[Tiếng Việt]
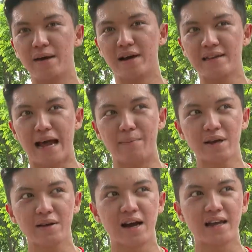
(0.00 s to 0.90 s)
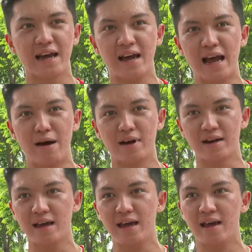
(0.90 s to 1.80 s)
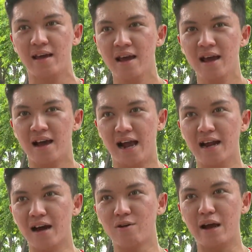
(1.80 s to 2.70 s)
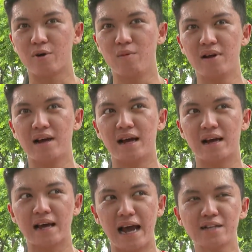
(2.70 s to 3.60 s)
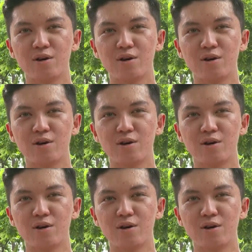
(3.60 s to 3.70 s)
em đã tạm cái ngưng cái chơi thể thao nên cái thể lực của em cũng ờ, khá